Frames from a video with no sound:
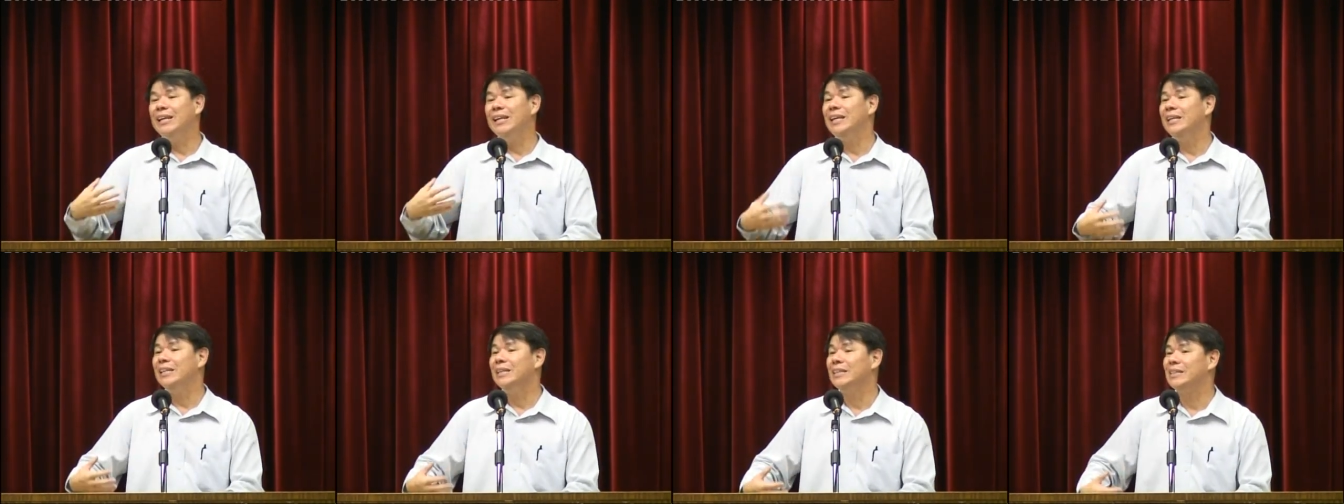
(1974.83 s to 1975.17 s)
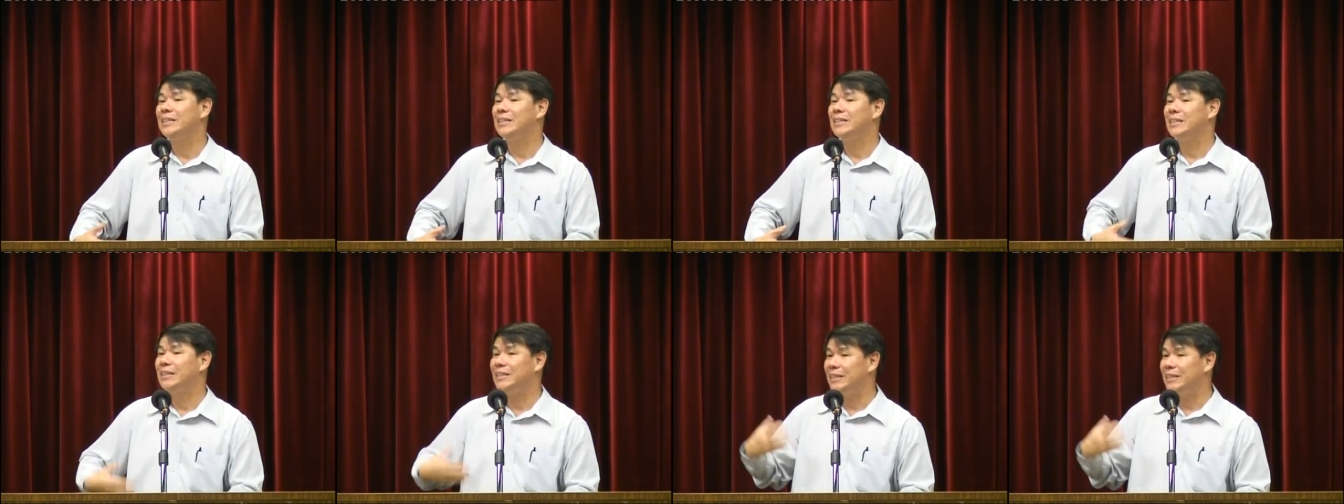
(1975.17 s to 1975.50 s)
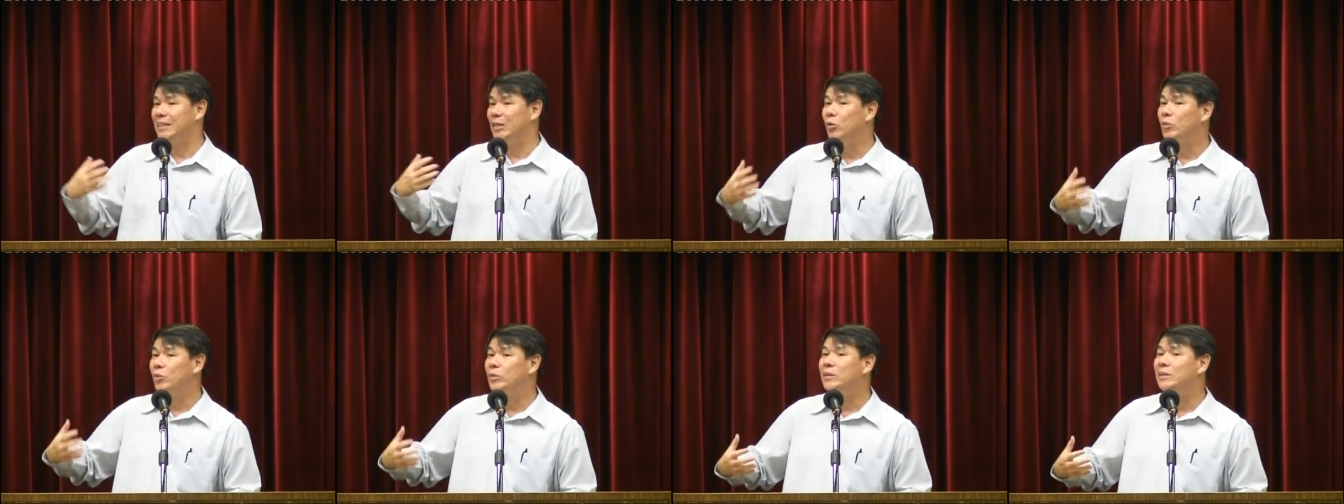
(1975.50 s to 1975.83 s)
历了
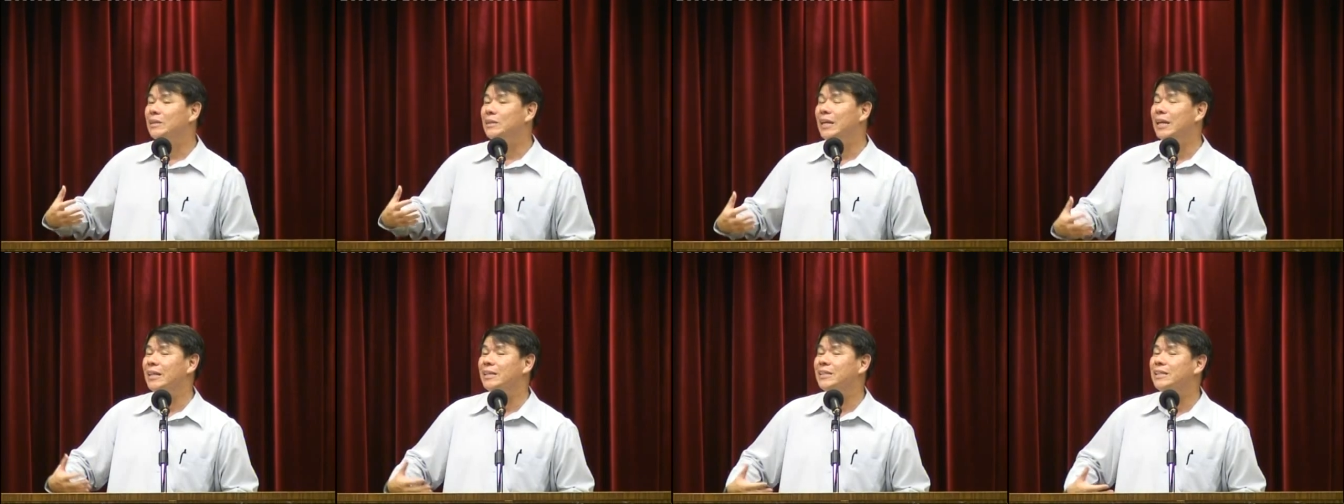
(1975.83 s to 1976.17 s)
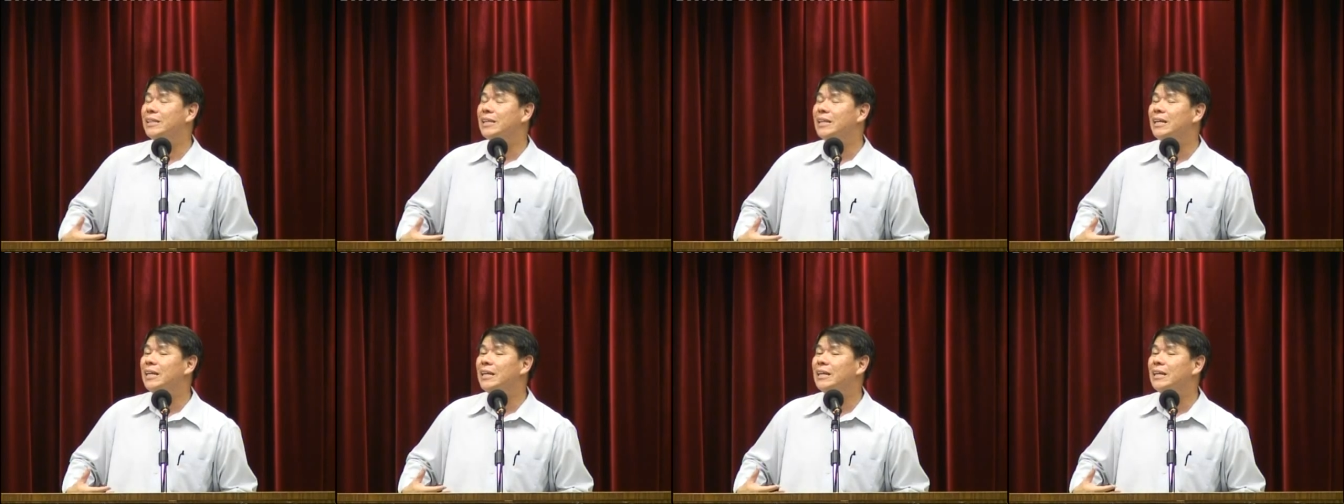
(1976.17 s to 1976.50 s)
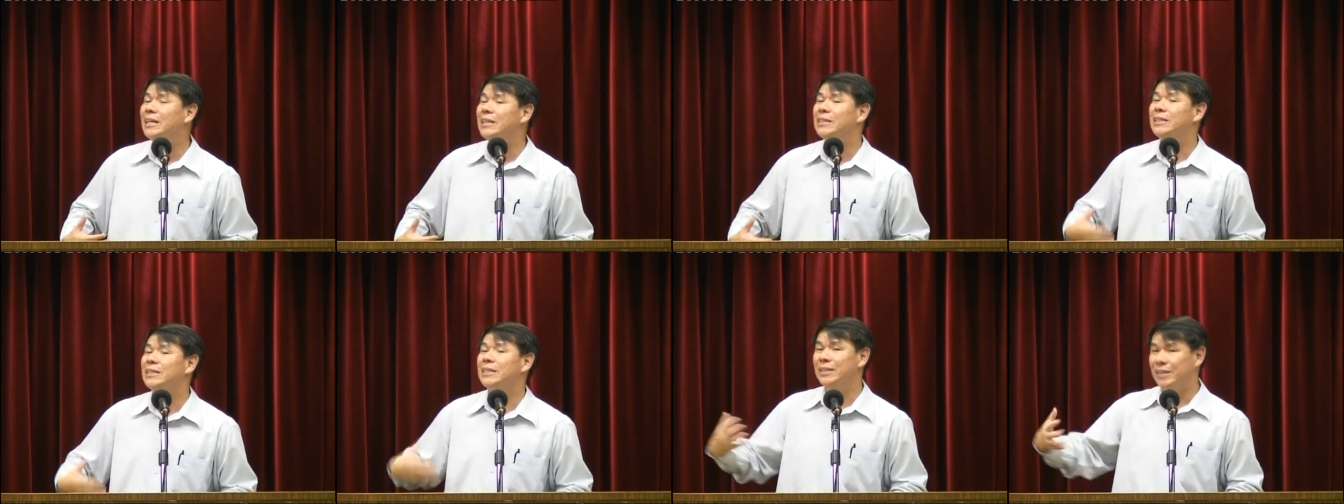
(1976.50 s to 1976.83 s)
有，也经历
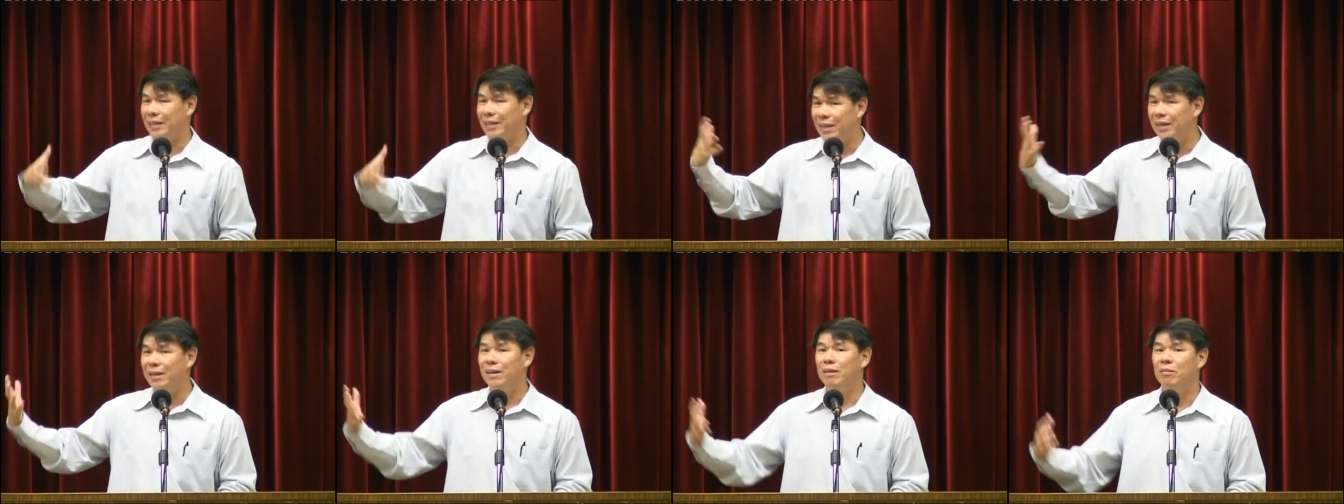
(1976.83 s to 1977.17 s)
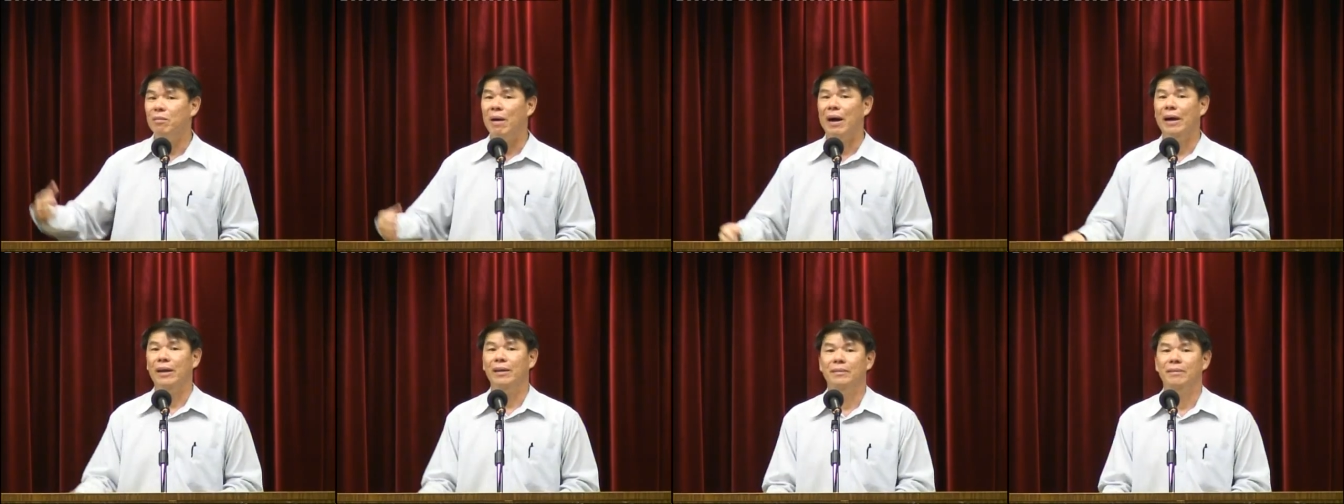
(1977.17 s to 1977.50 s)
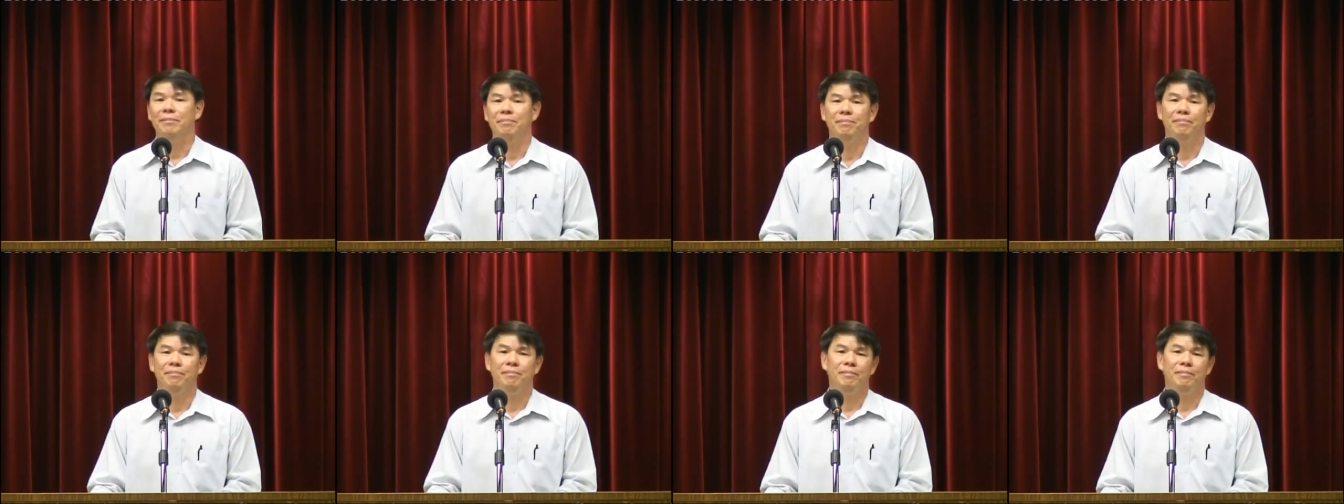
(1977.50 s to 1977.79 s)
了十一个王了，